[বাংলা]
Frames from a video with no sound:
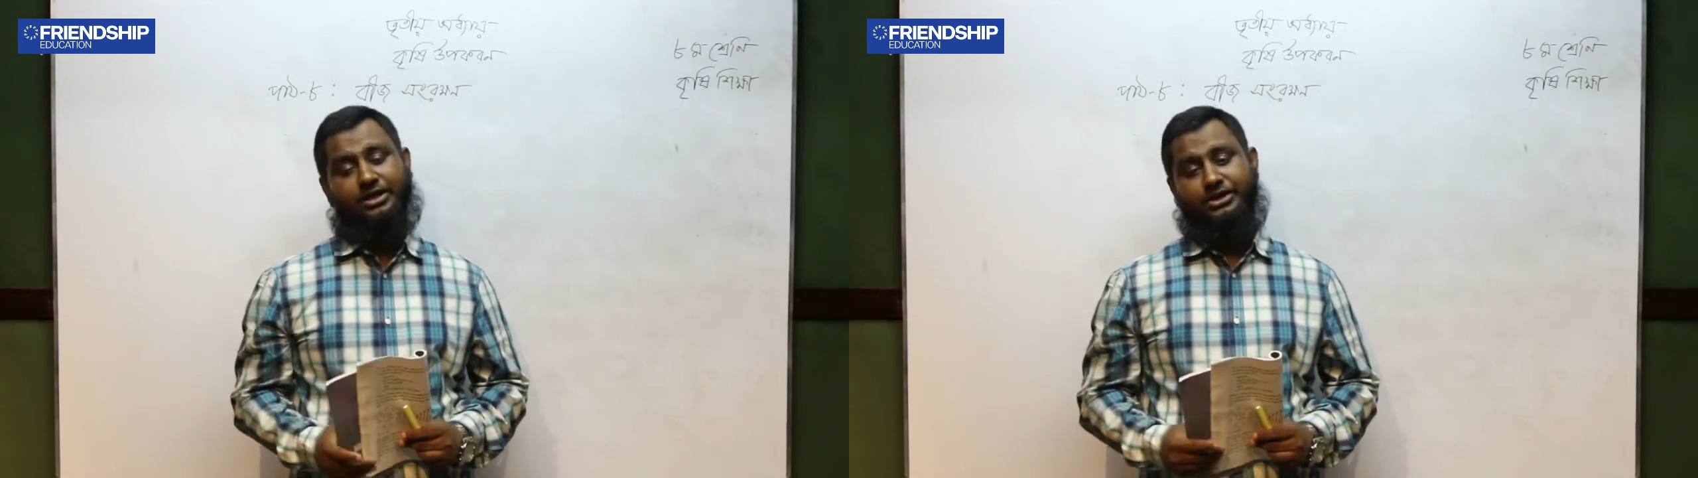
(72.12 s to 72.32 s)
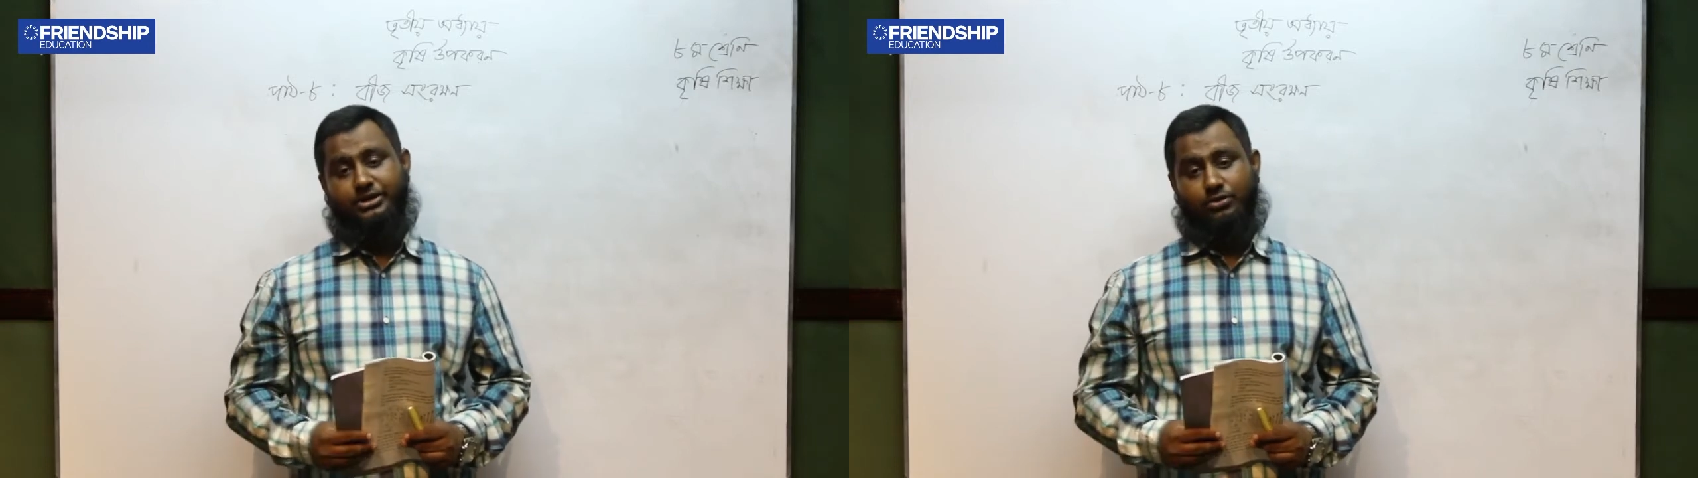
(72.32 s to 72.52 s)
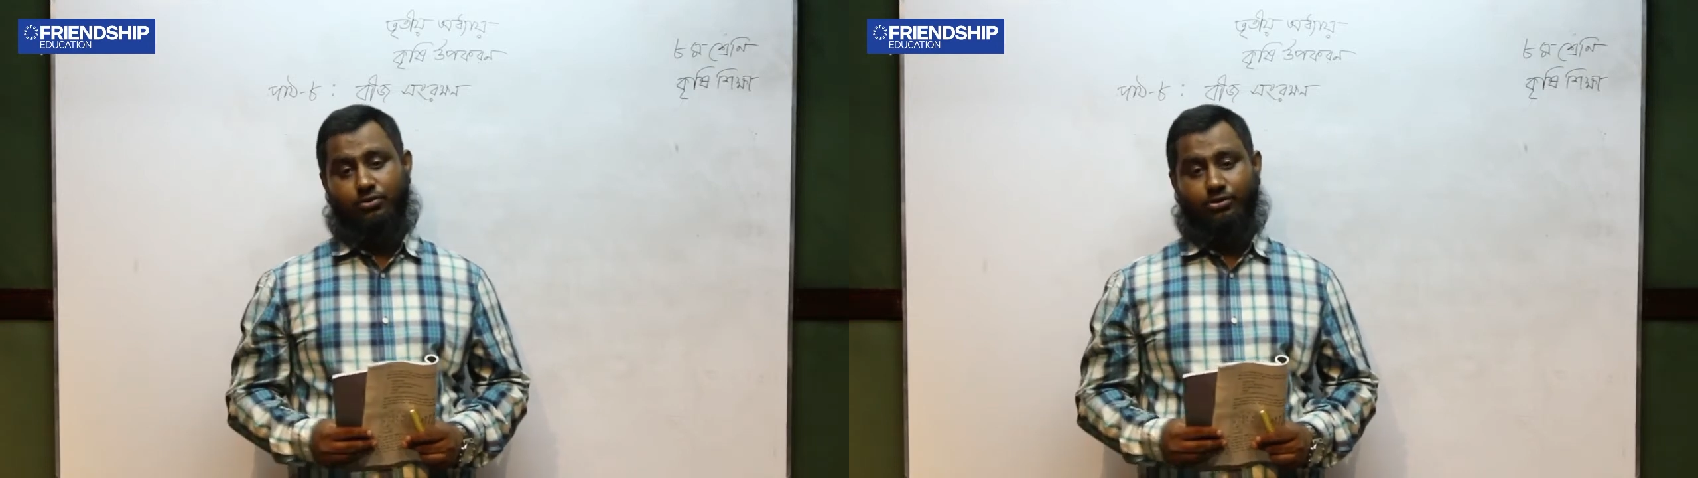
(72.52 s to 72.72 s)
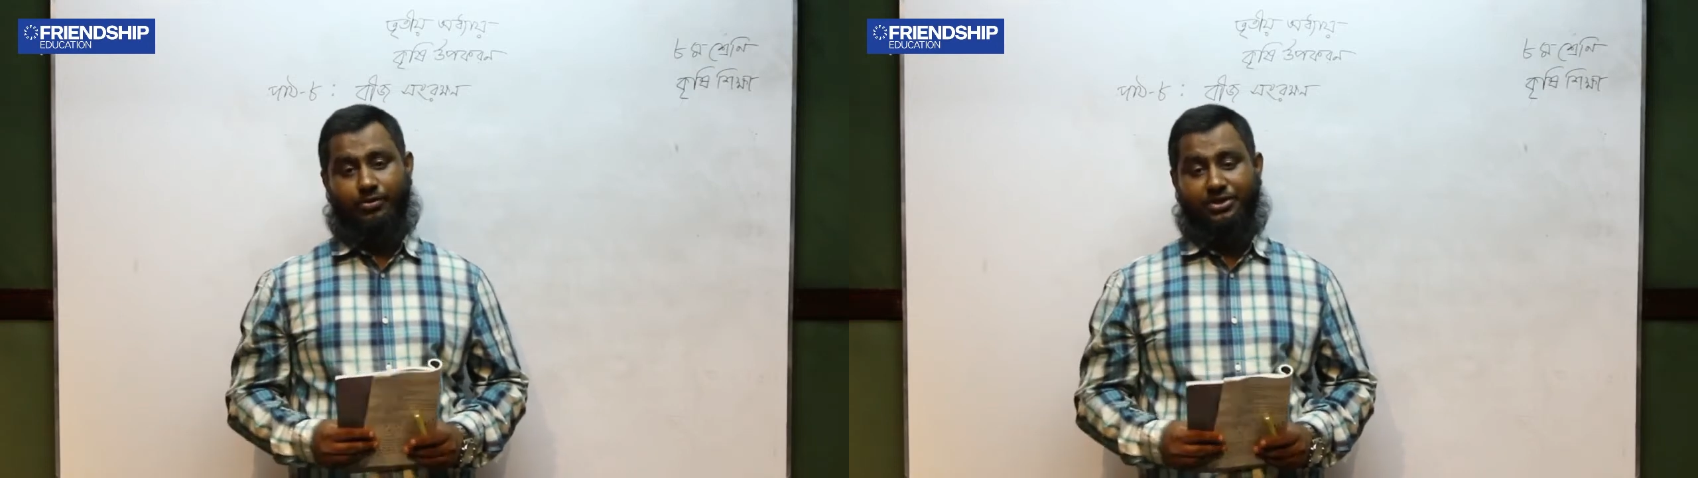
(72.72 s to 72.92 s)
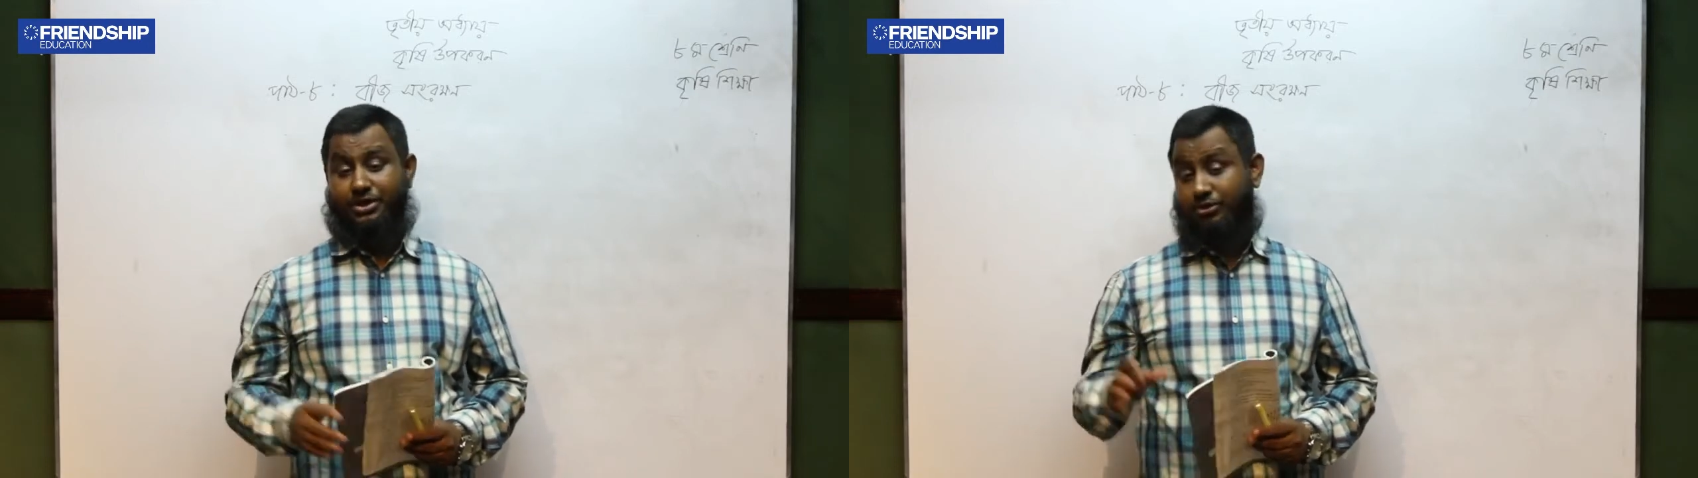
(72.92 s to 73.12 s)
নিশ্চিত করতে
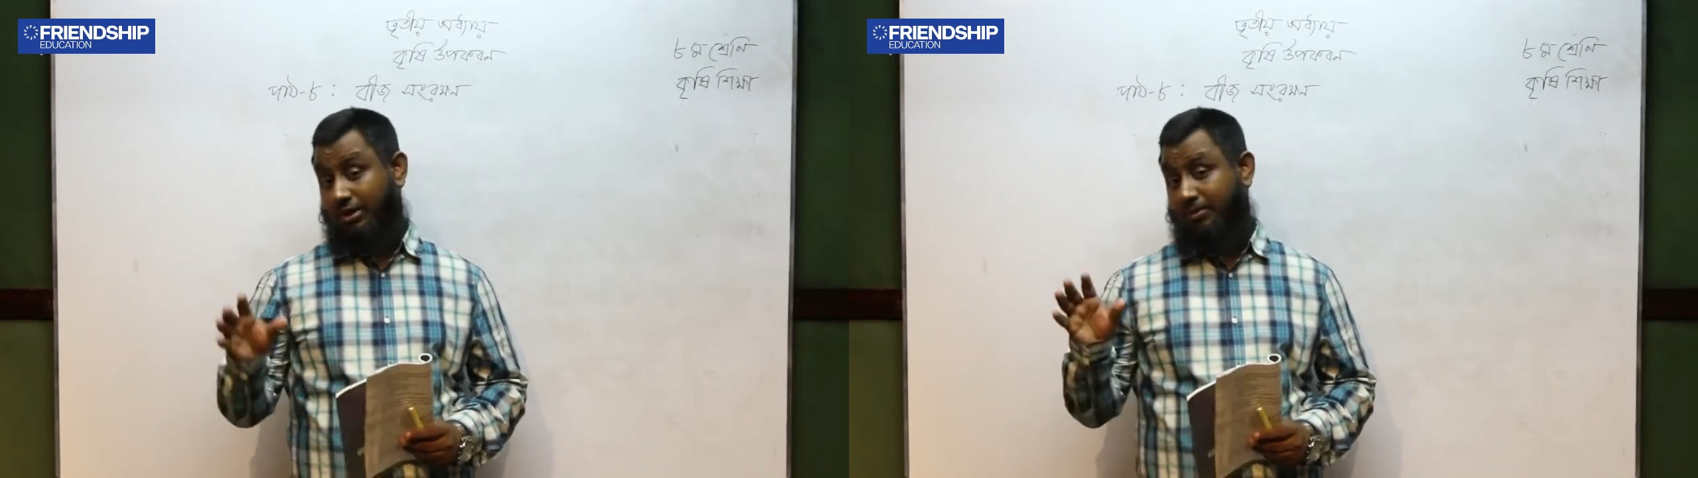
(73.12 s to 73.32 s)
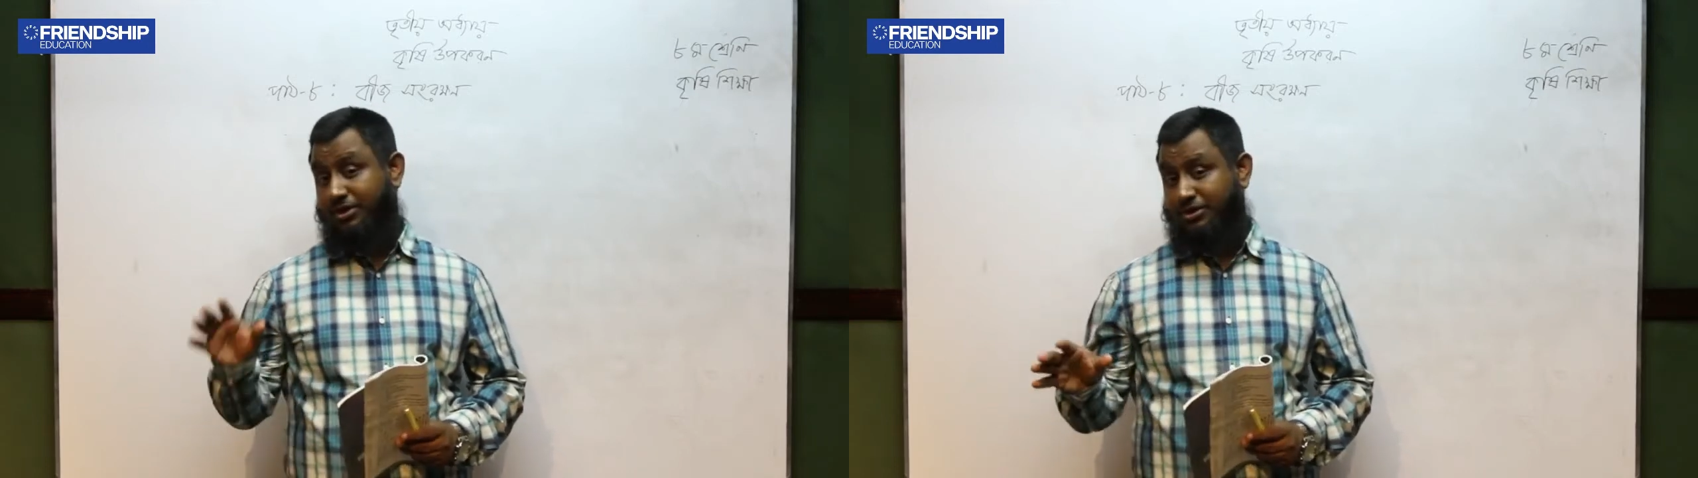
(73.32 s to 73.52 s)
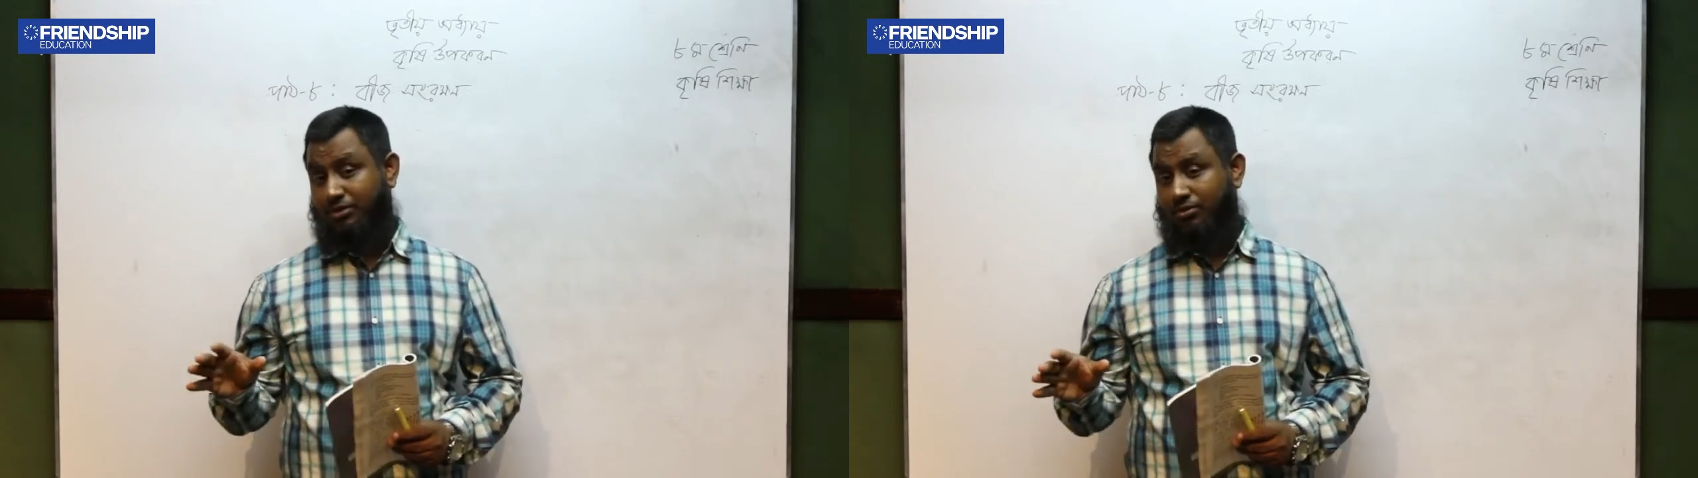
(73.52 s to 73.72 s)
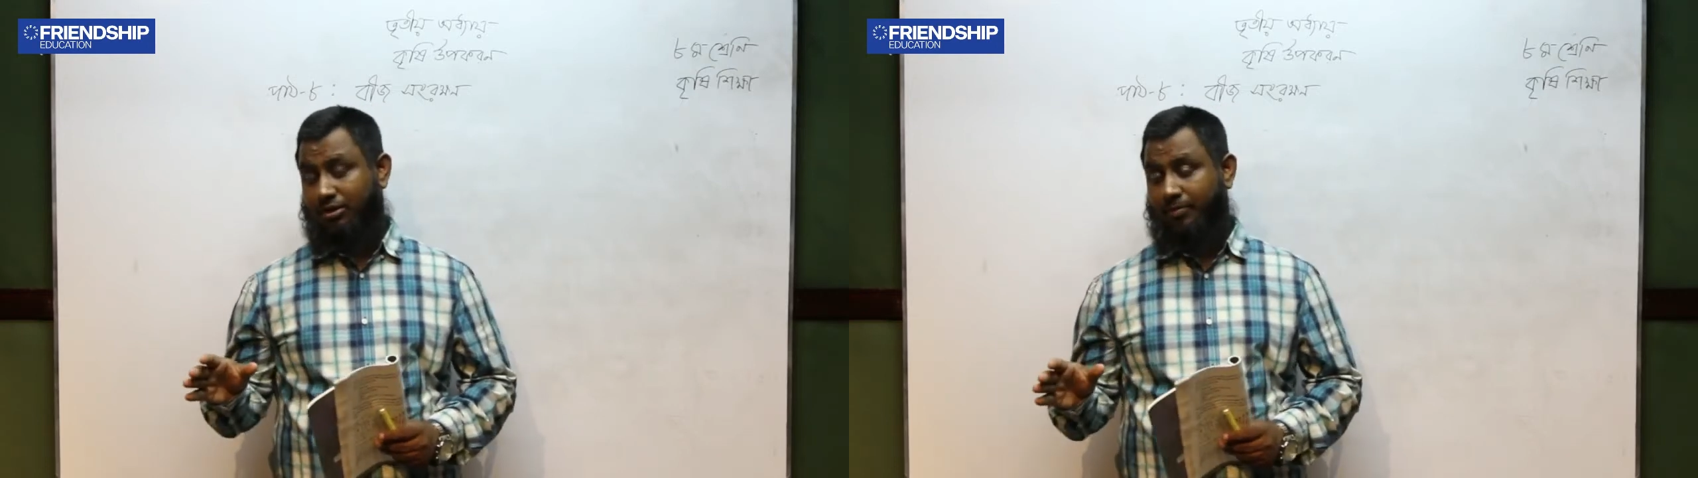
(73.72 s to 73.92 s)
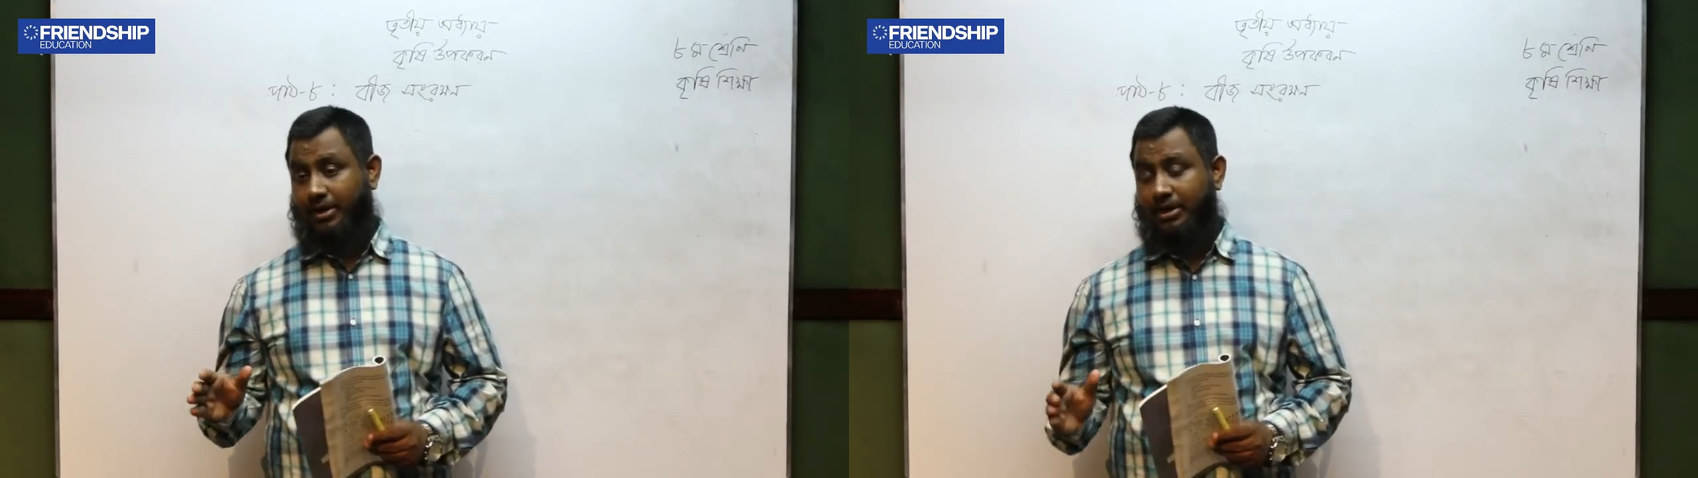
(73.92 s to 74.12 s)
হবে সেটি যদি আমরা নিশ্চিত
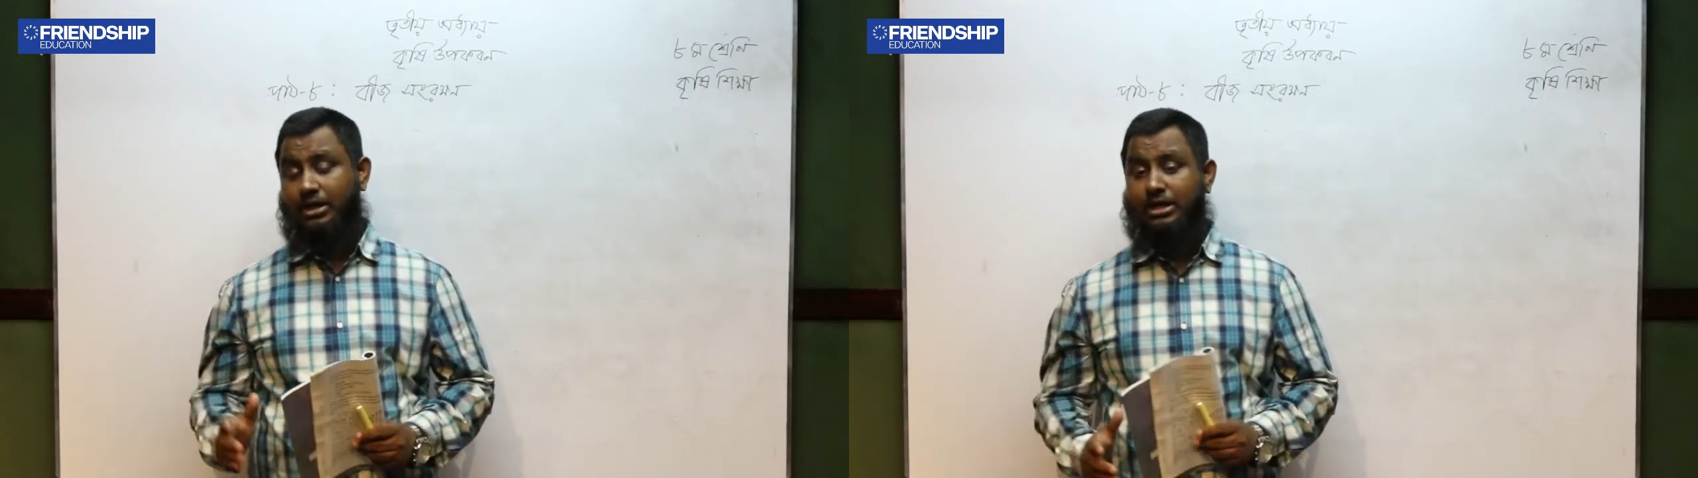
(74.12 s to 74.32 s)
করতে পারি